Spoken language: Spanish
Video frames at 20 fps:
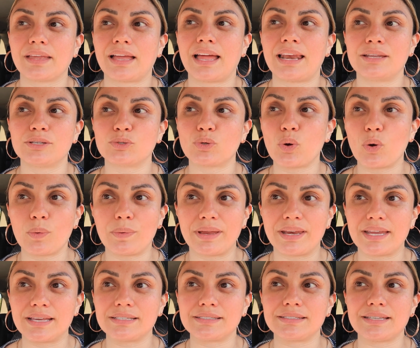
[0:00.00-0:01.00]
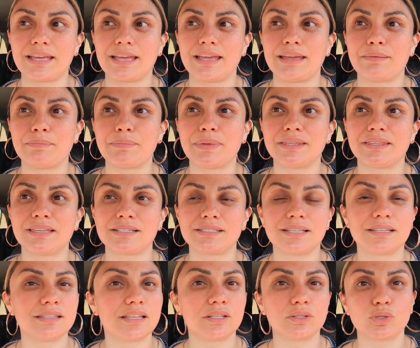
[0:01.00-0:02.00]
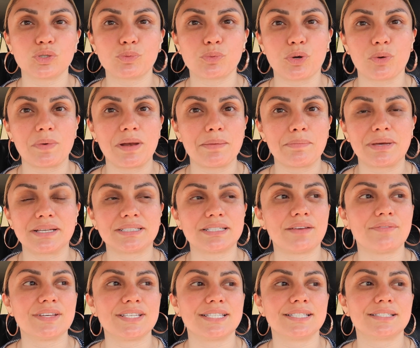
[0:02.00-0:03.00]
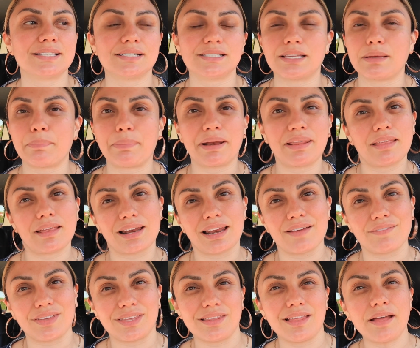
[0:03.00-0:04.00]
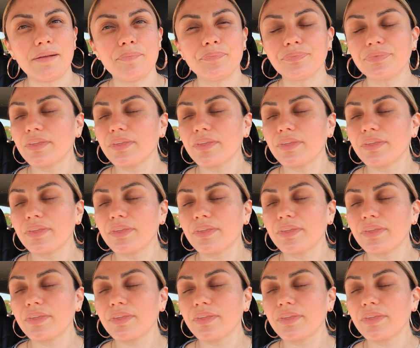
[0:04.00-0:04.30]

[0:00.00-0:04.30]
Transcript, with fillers: a, las jóvenes eh, meterse en tantos problemas y a veces hasta perder la vida.